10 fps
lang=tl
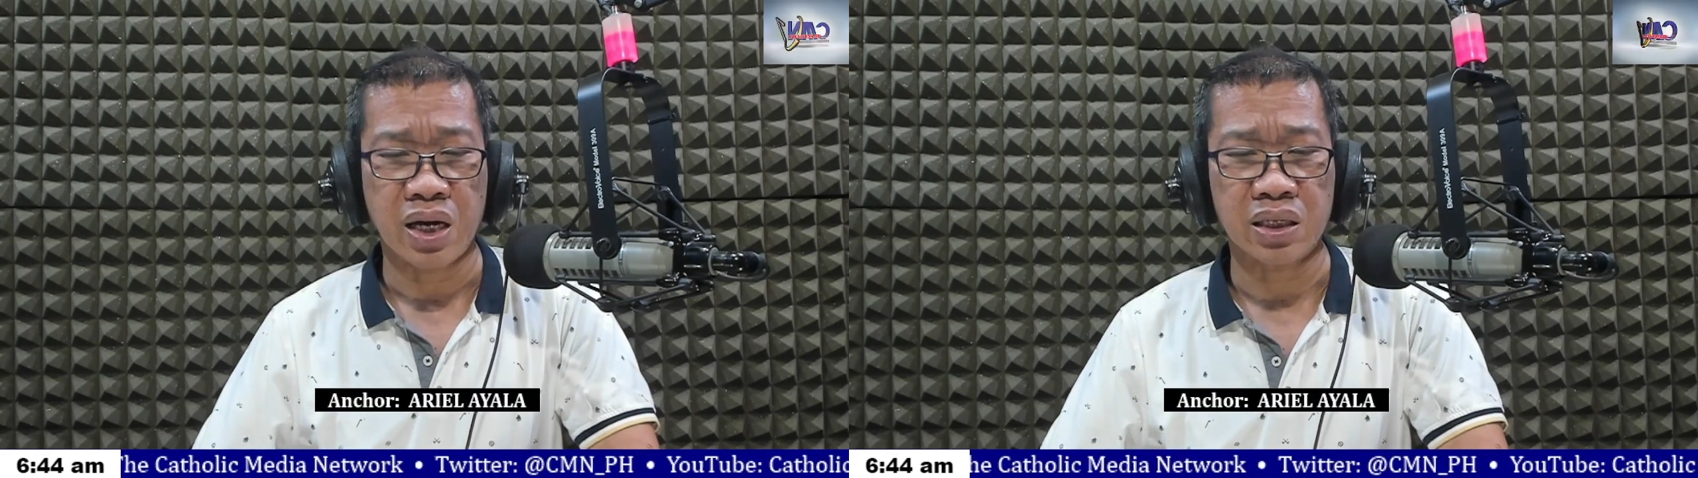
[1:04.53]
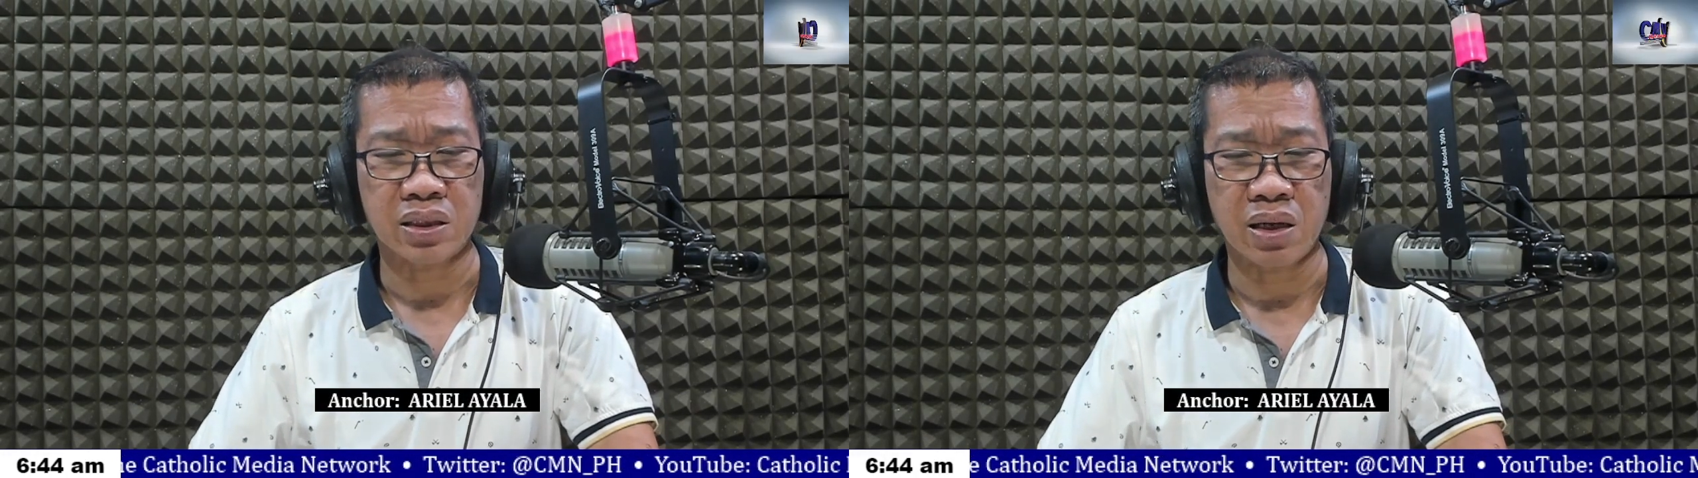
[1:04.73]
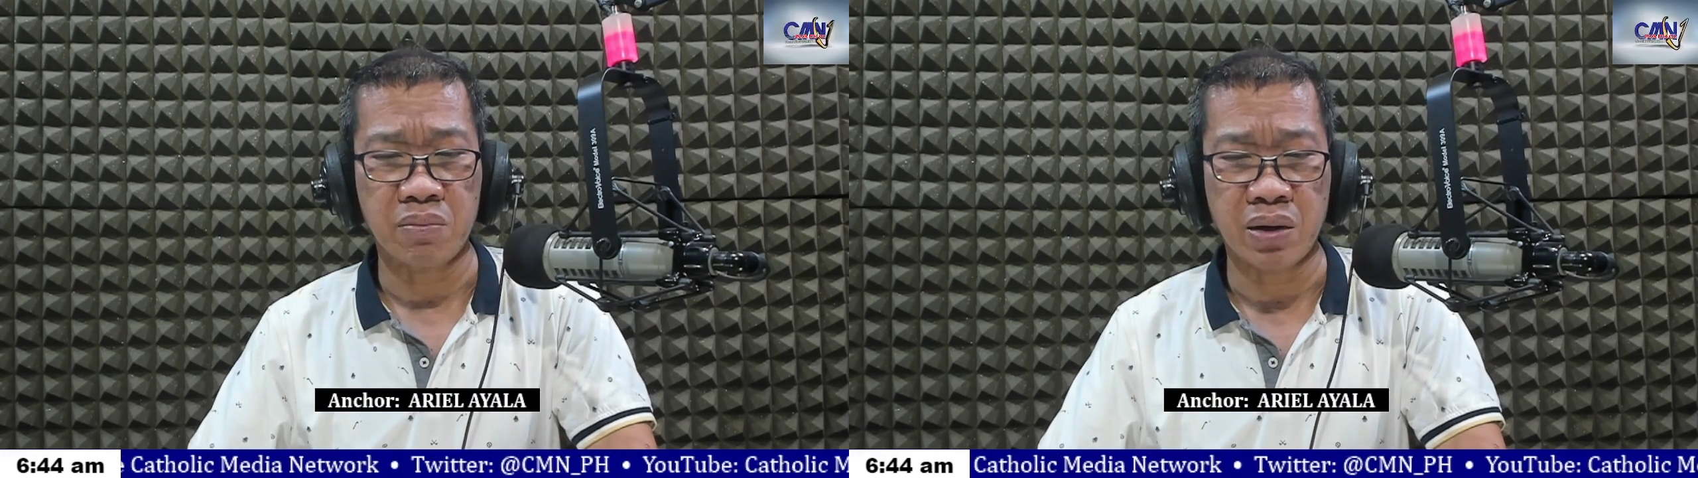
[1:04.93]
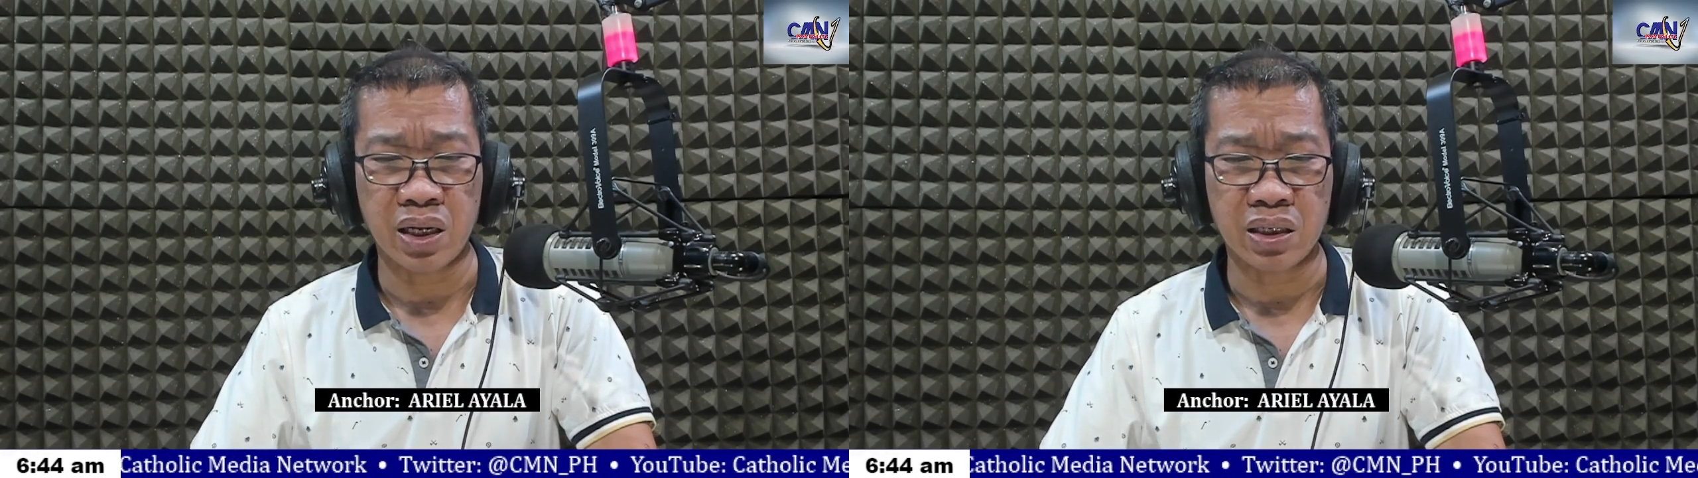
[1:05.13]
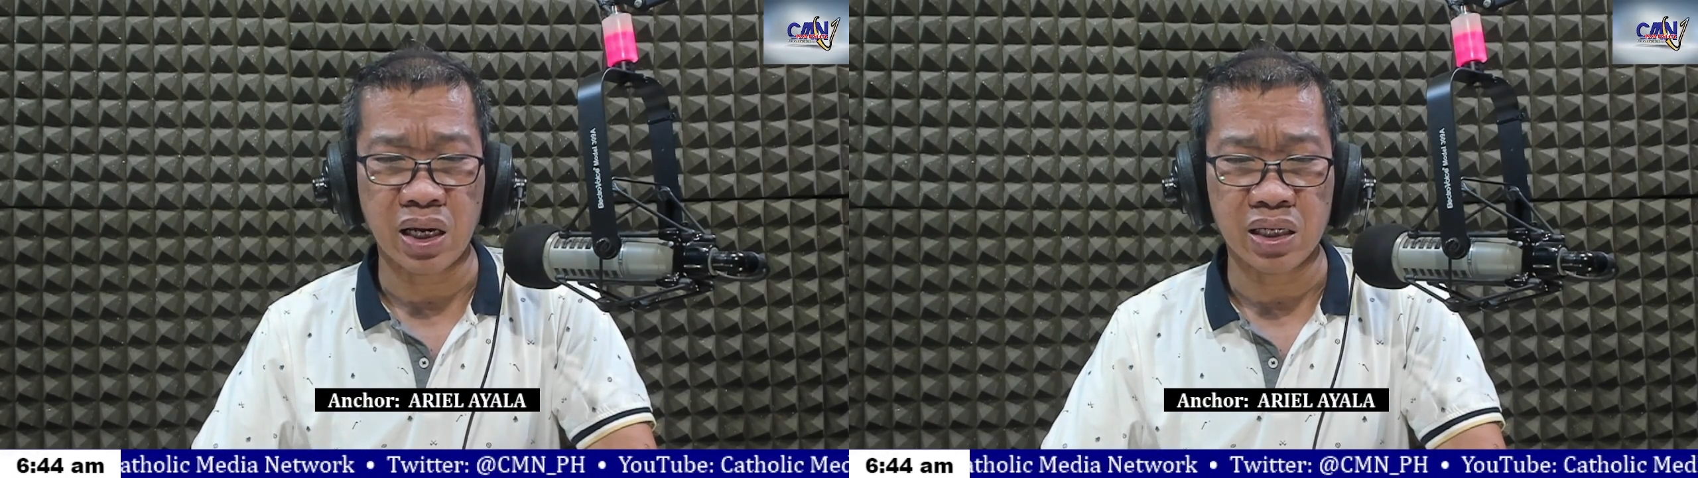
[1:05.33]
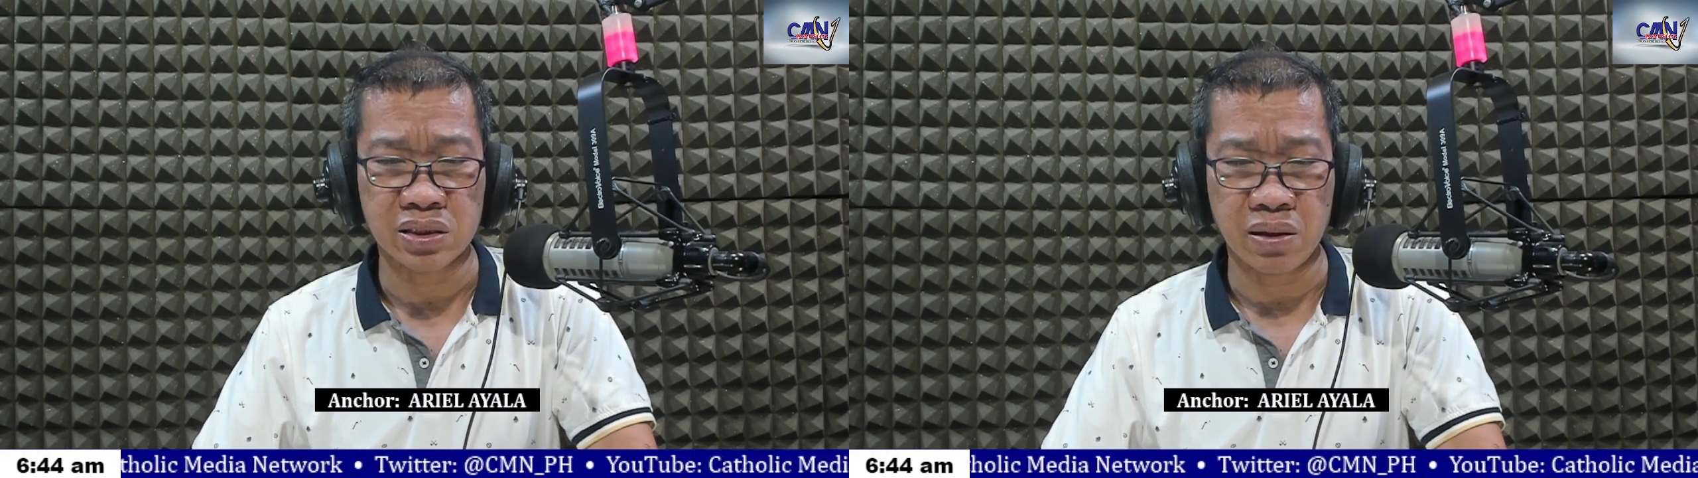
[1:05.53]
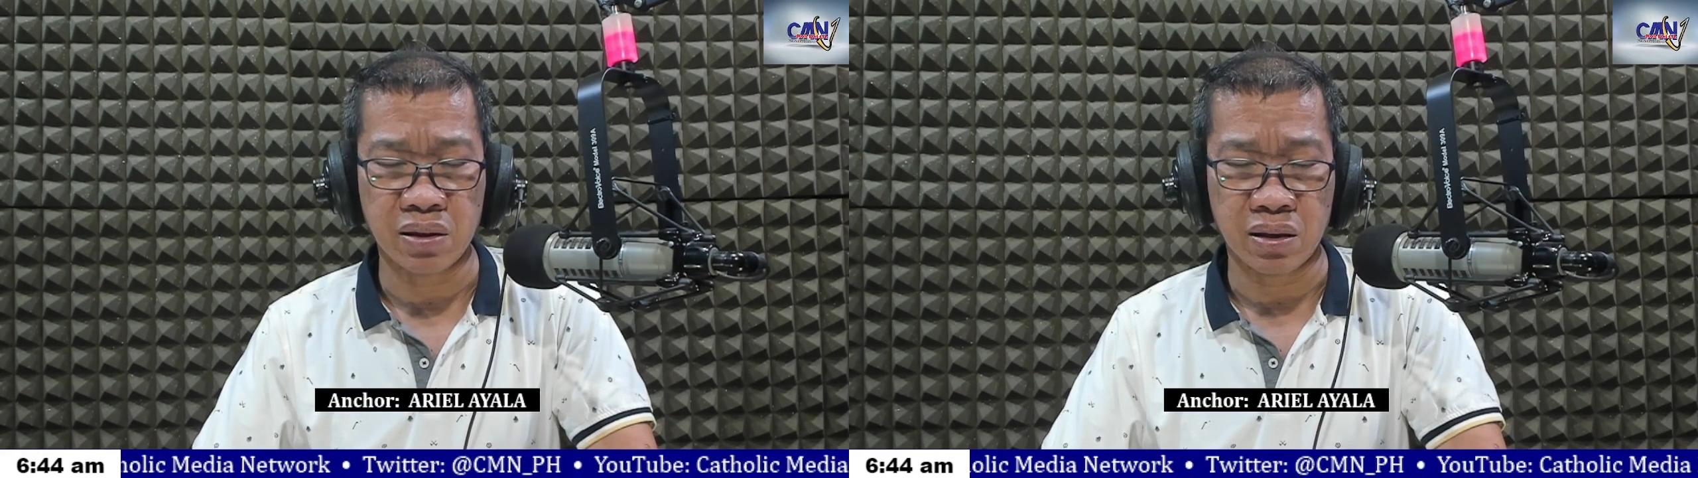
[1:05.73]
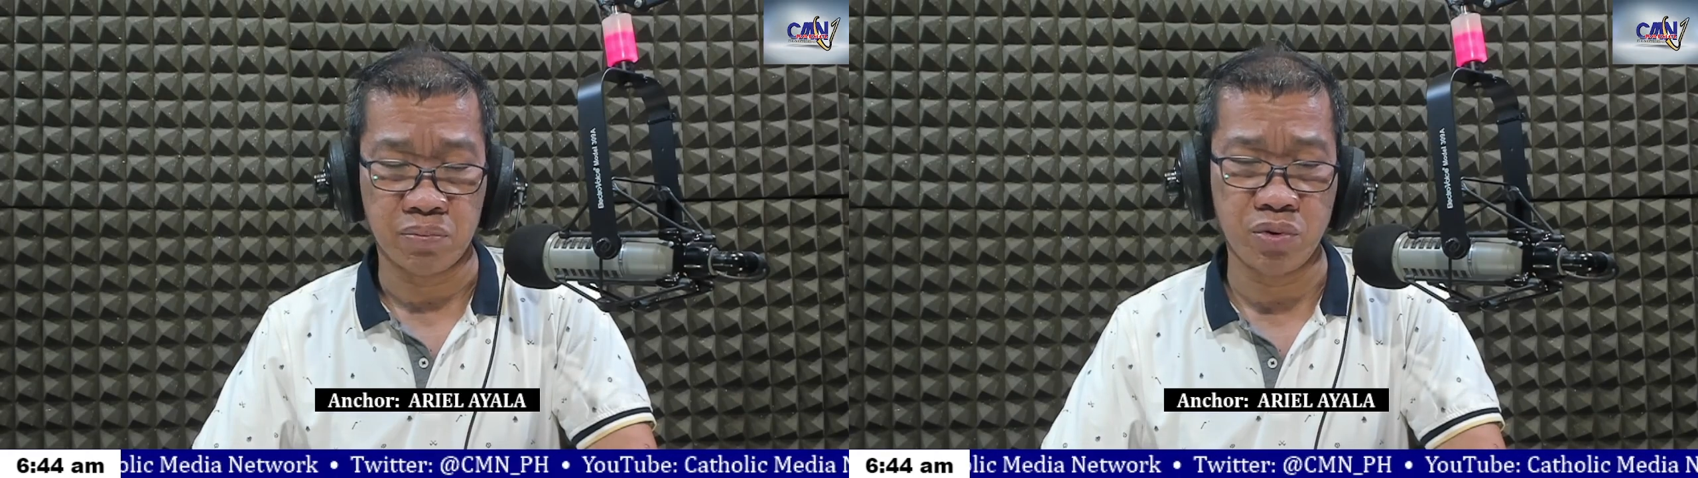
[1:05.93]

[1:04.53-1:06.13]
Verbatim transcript: at ang mga naisa